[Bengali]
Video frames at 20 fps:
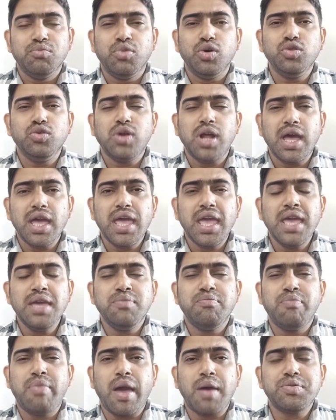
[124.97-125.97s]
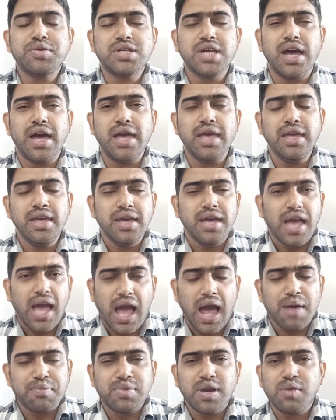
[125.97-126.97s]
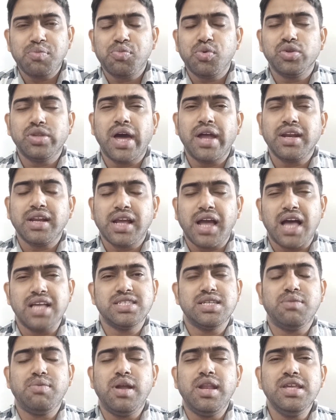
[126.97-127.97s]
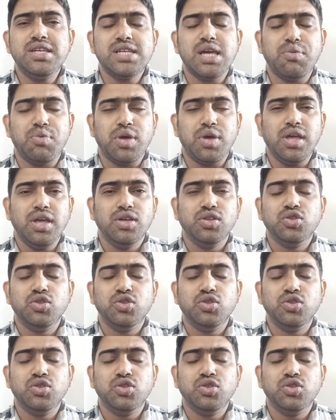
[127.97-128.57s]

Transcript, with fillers: বন্ধুরা এই ব্যবসায় আপনার প্রধান কাঁচামাল হিসাবে